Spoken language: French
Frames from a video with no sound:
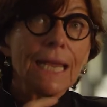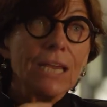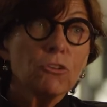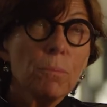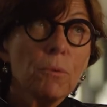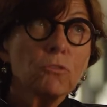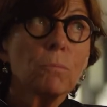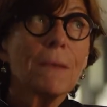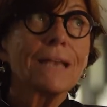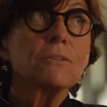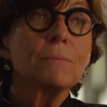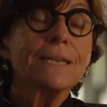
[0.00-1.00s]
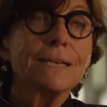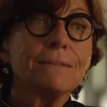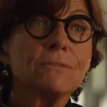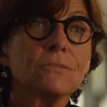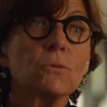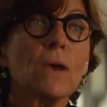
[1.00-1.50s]
Et je pense que par exemple les
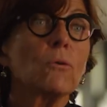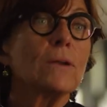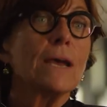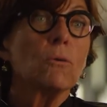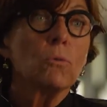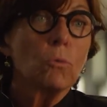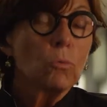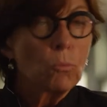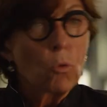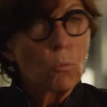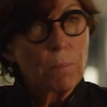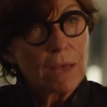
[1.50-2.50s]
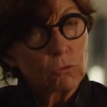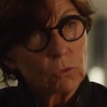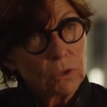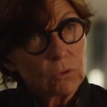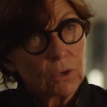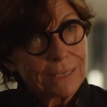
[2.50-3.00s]
risques, alors là on, part sur
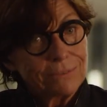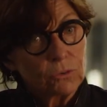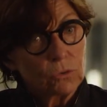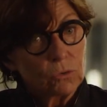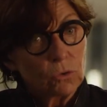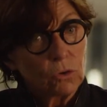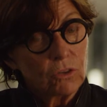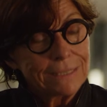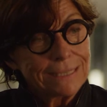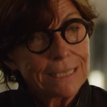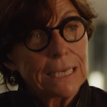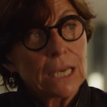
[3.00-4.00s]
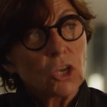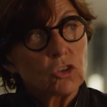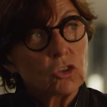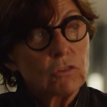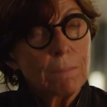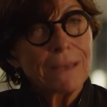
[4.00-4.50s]
le, le risque de revendiquer,
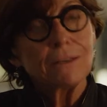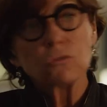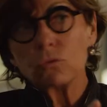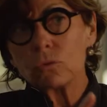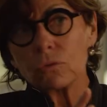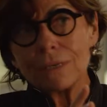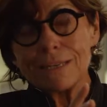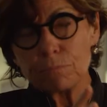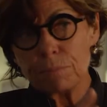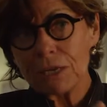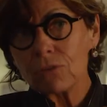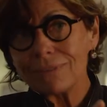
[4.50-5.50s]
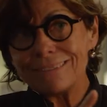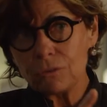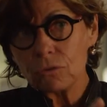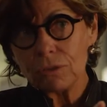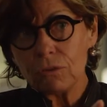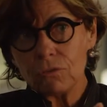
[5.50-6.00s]
je vais partir sur l'expérience des
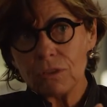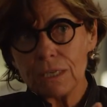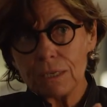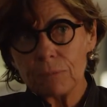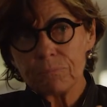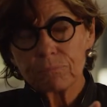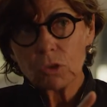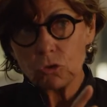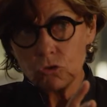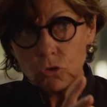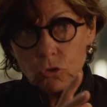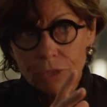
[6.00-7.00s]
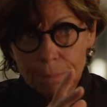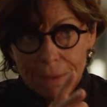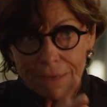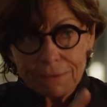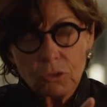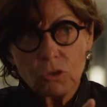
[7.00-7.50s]
scientifiques que je connais
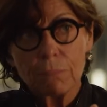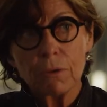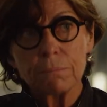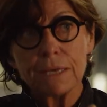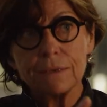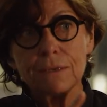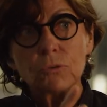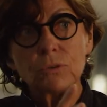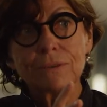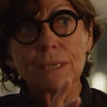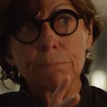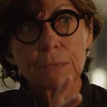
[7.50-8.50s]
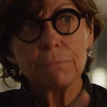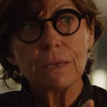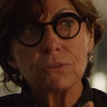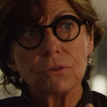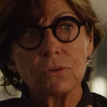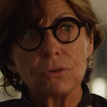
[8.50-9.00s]
particulièrement bien, qui ont été les
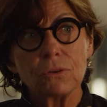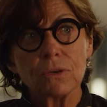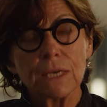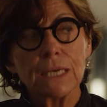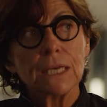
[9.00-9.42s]
primatologues.